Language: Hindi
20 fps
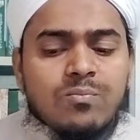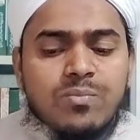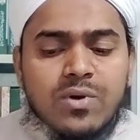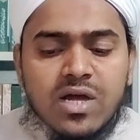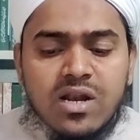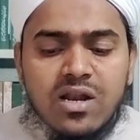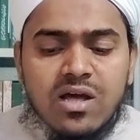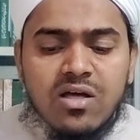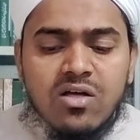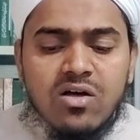
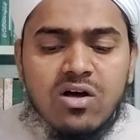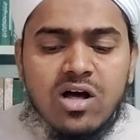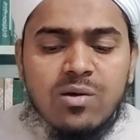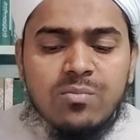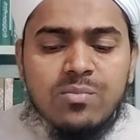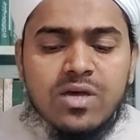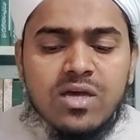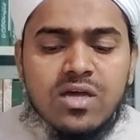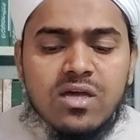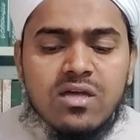पहला
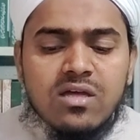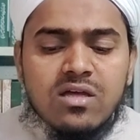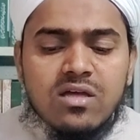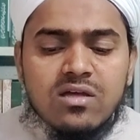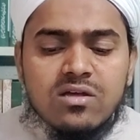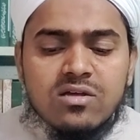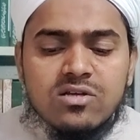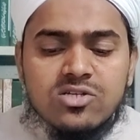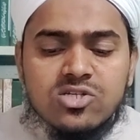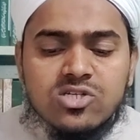ख्वाब है
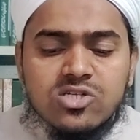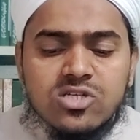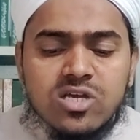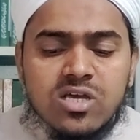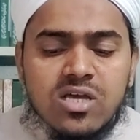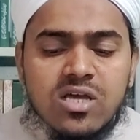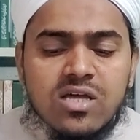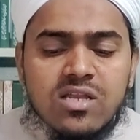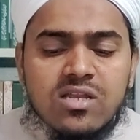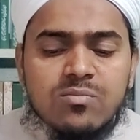
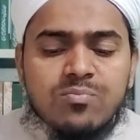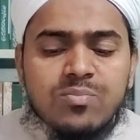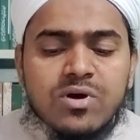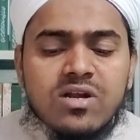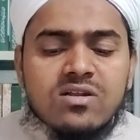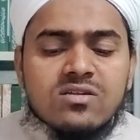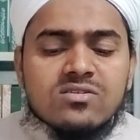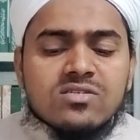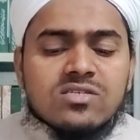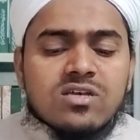शेर
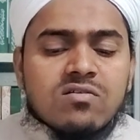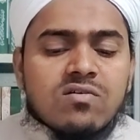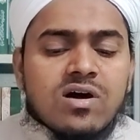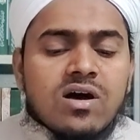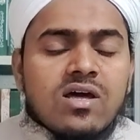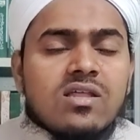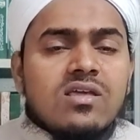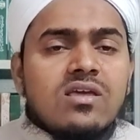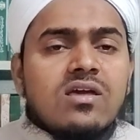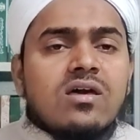पर
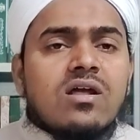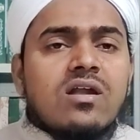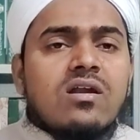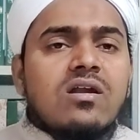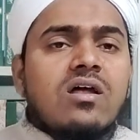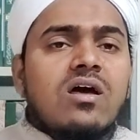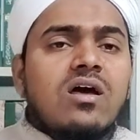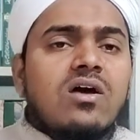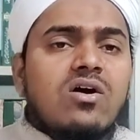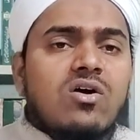सवारी
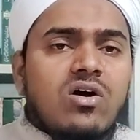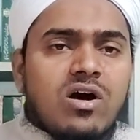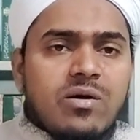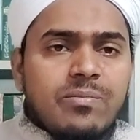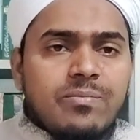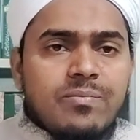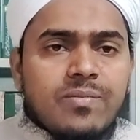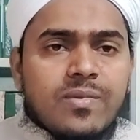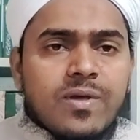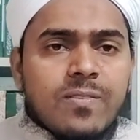करना
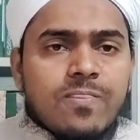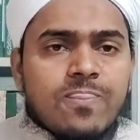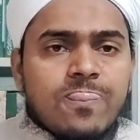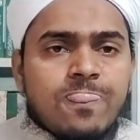ख्वाब में